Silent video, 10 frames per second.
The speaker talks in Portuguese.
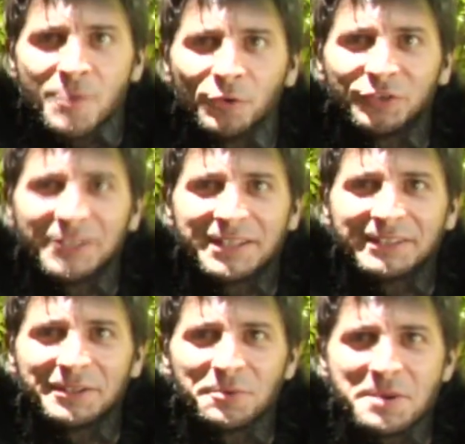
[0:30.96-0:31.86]
Com
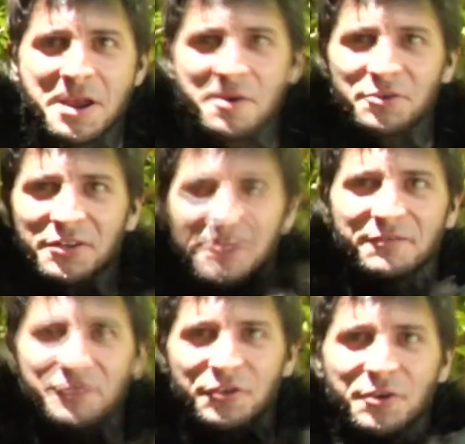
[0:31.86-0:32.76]
certeza não leu a Agenda
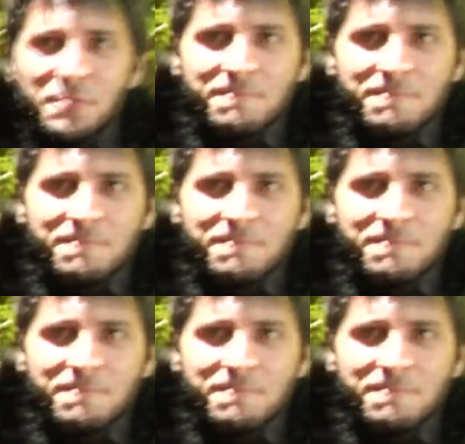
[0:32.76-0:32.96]
21.